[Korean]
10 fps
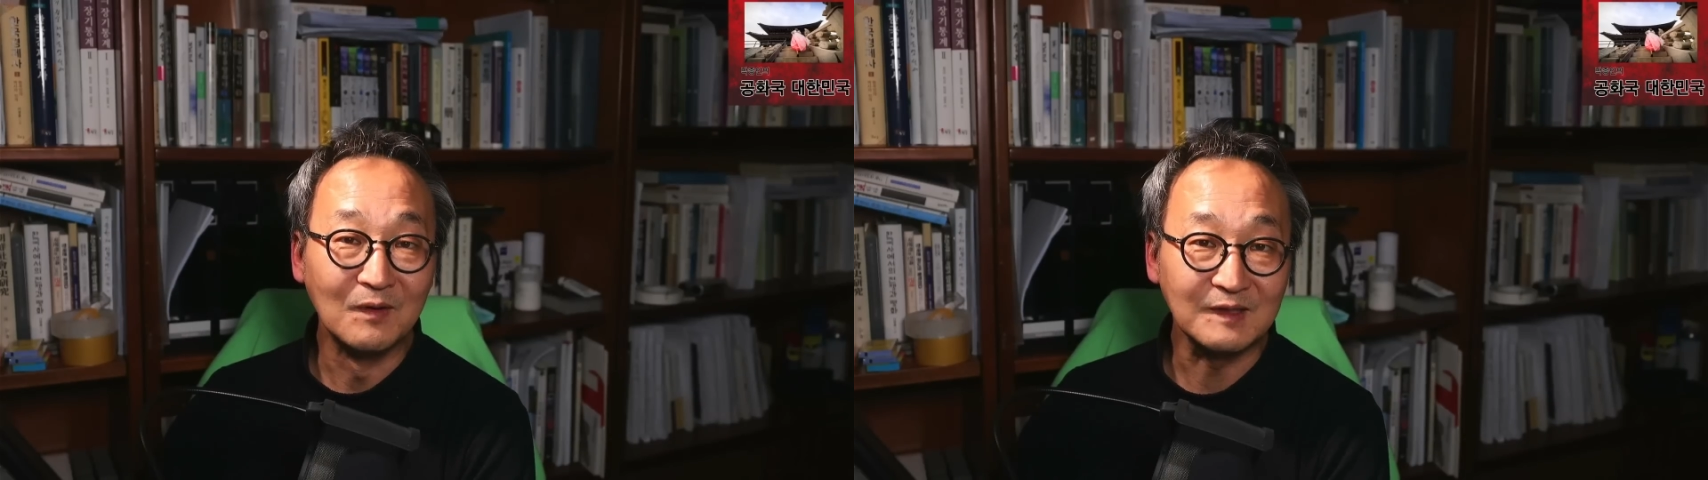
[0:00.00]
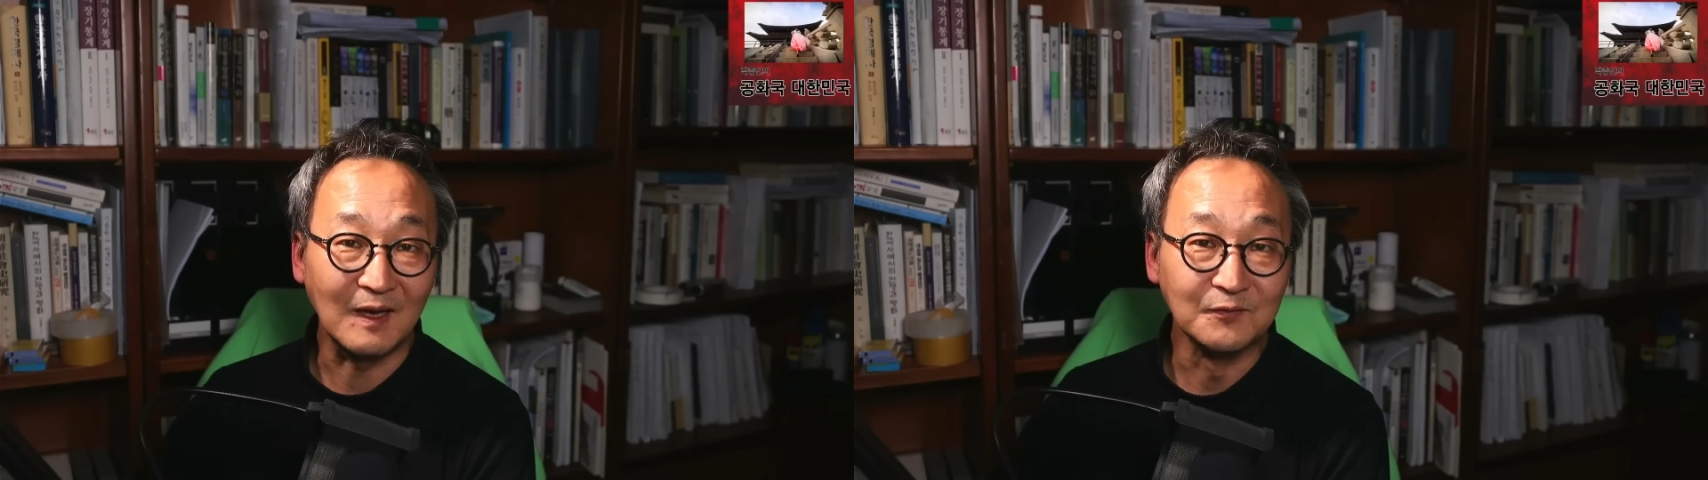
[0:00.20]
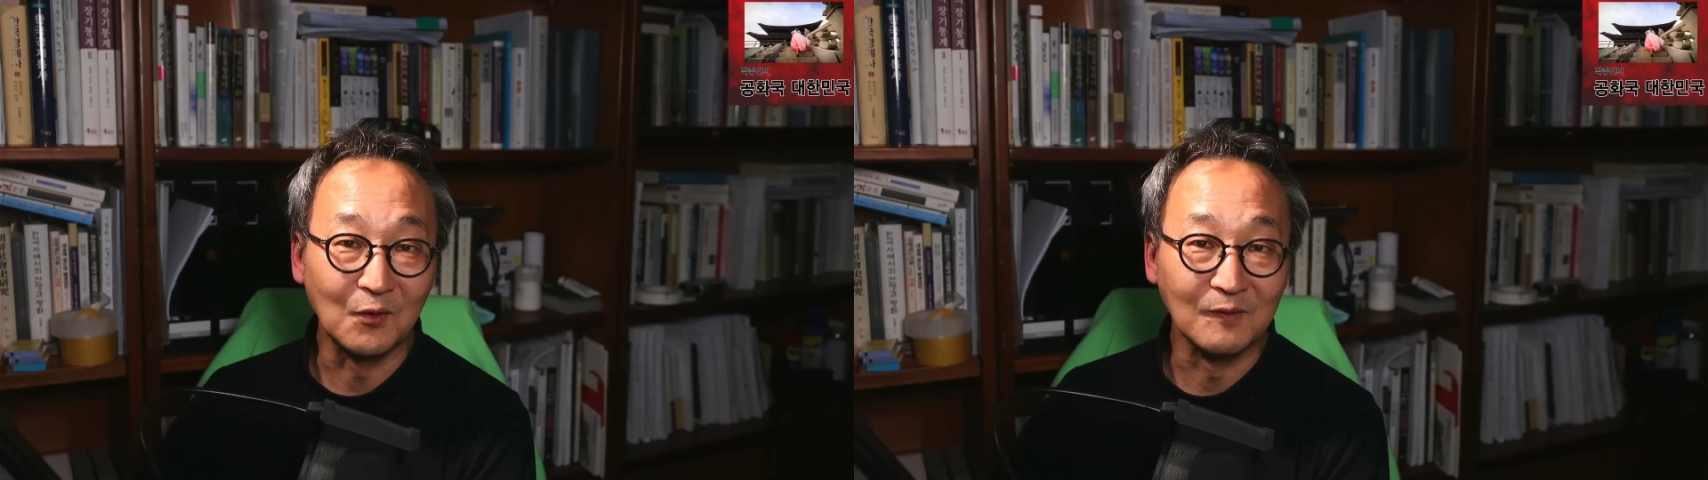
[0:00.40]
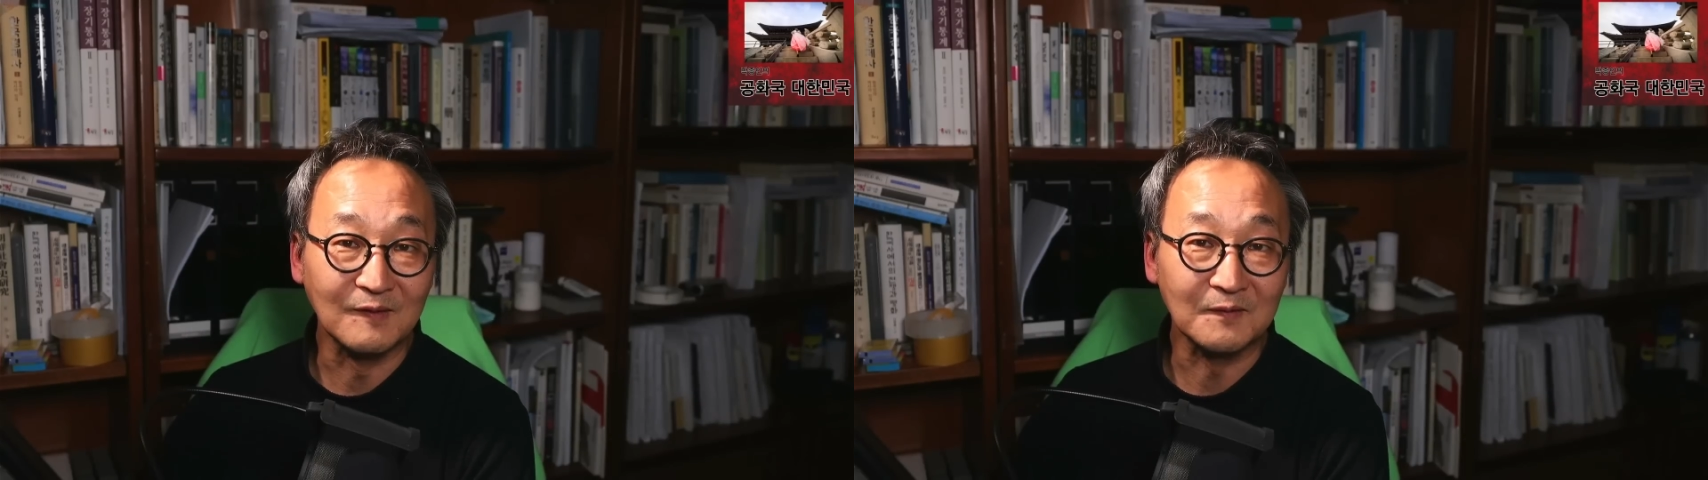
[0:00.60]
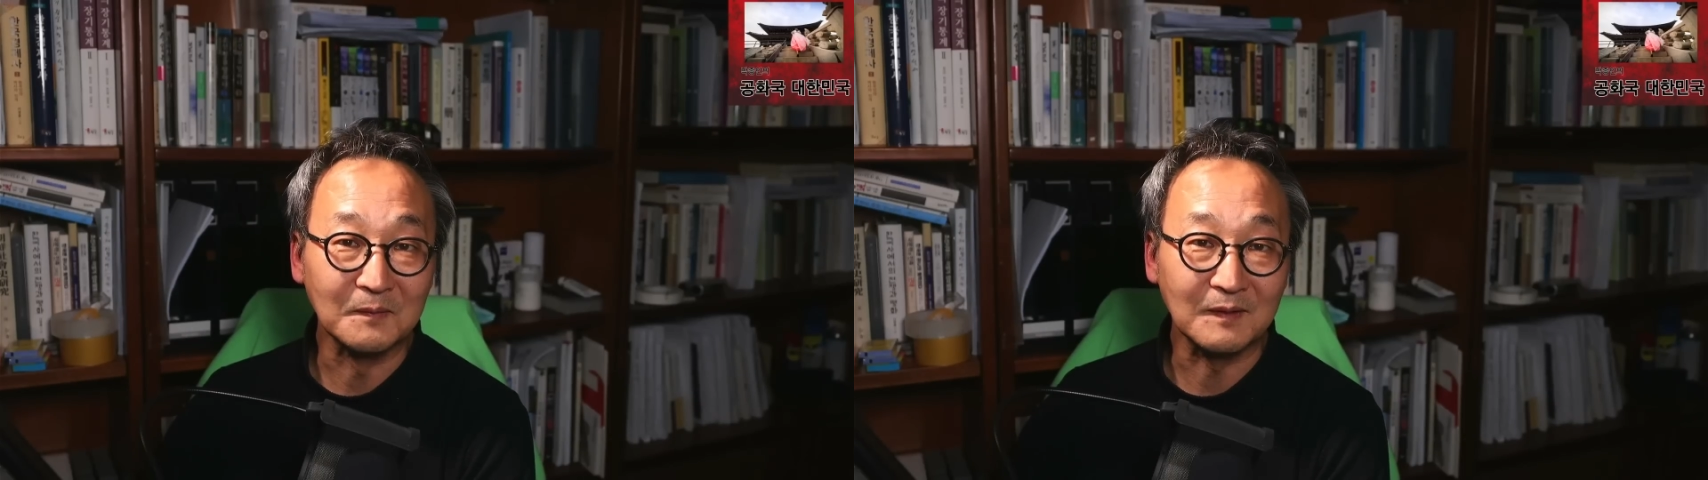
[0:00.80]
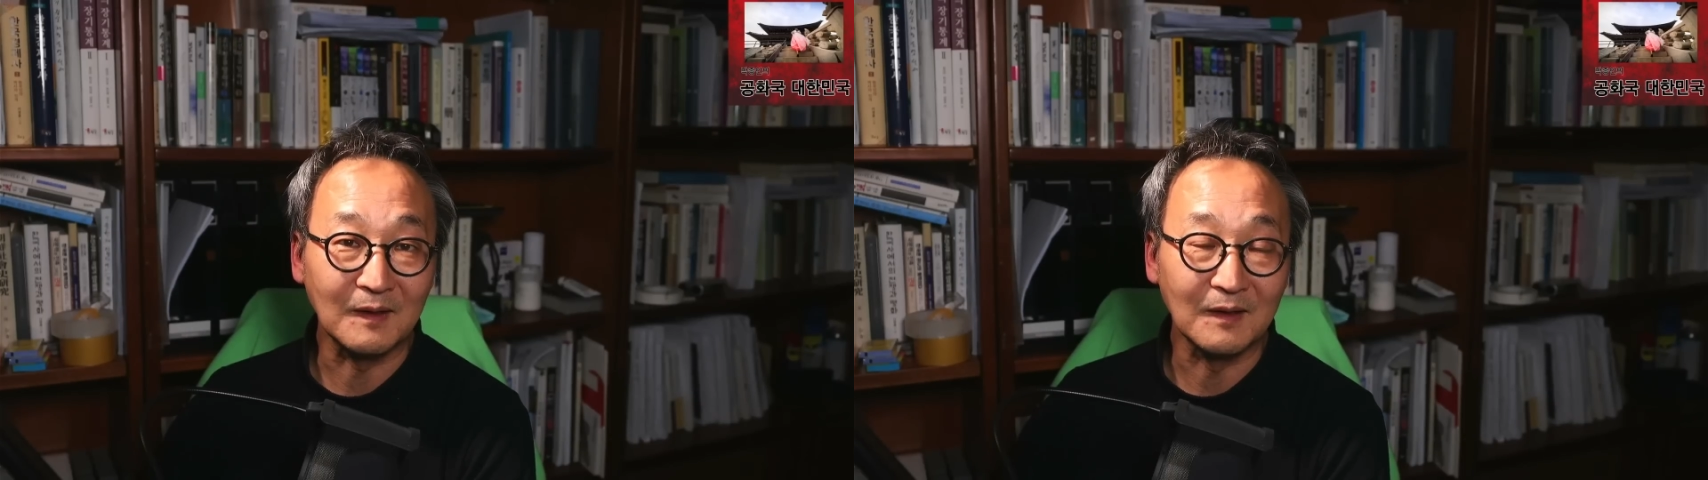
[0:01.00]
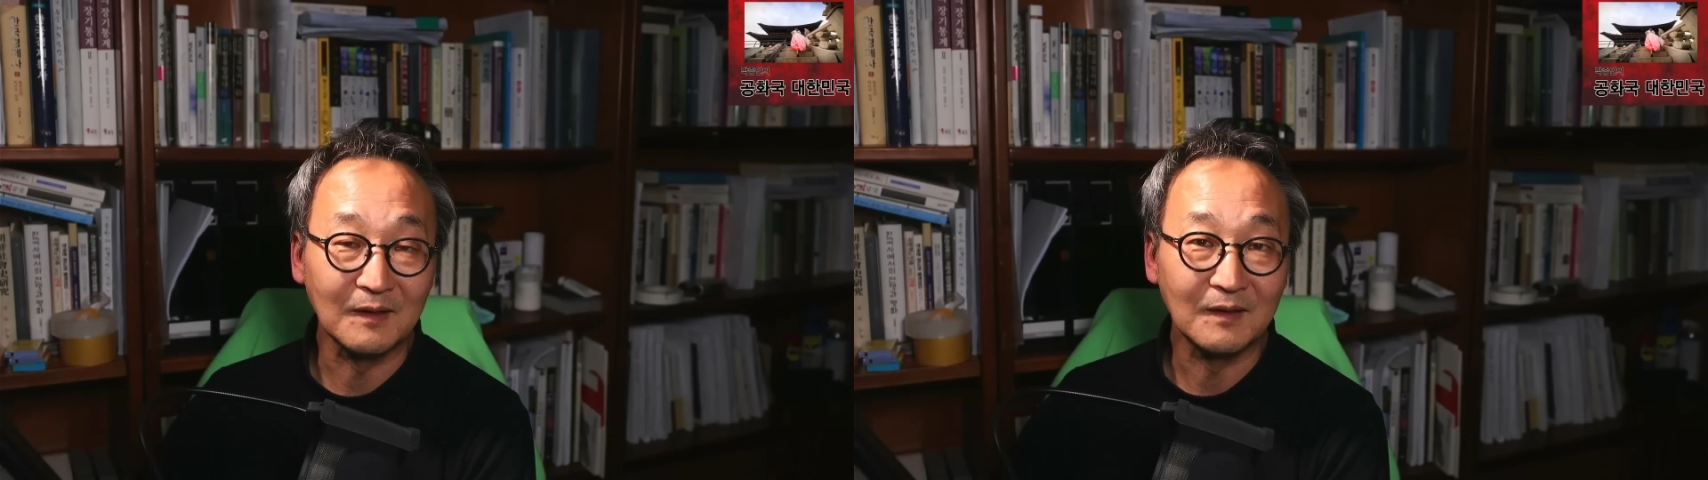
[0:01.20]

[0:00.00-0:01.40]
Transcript: 창조하고 있습니다.